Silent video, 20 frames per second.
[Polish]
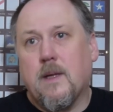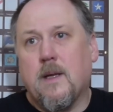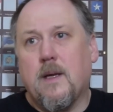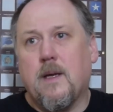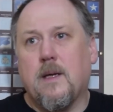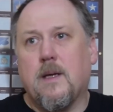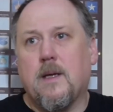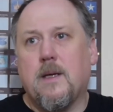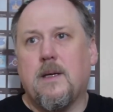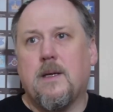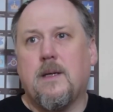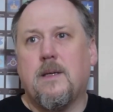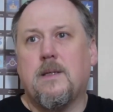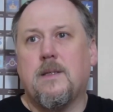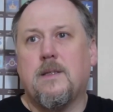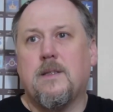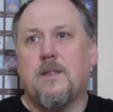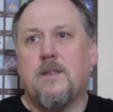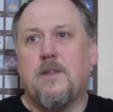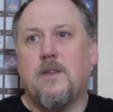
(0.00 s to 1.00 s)
E,
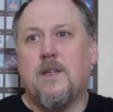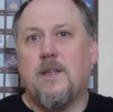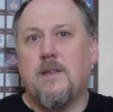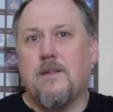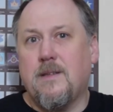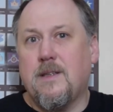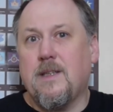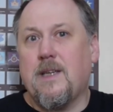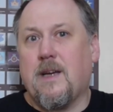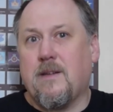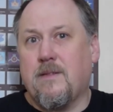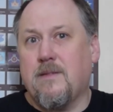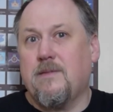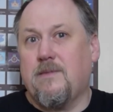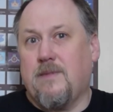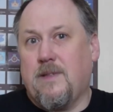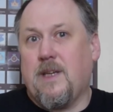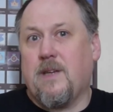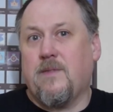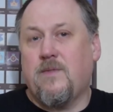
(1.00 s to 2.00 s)
no i jak,
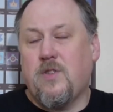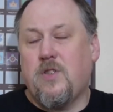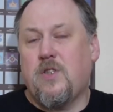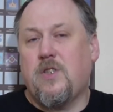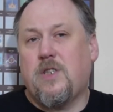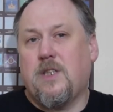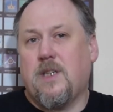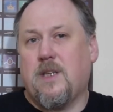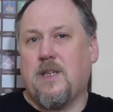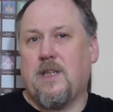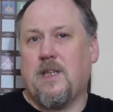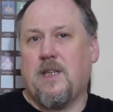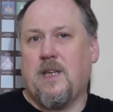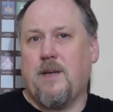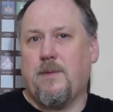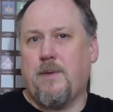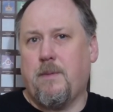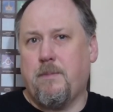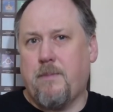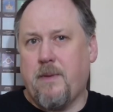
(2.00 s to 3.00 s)
jak widzicie,
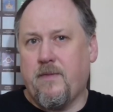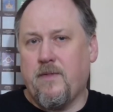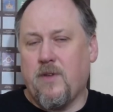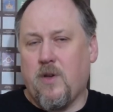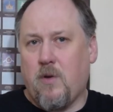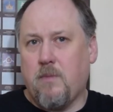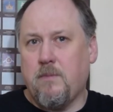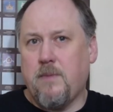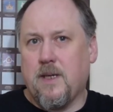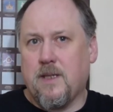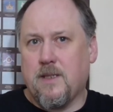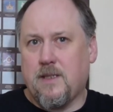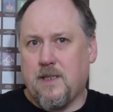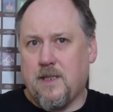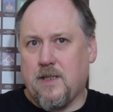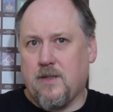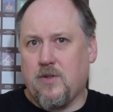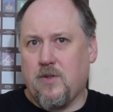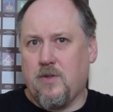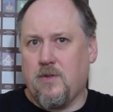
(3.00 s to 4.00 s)
ja mam pewne
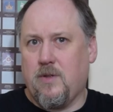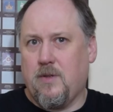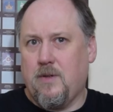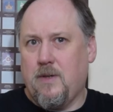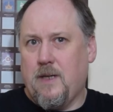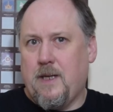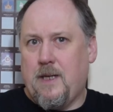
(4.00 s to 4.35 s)
obiekcje co do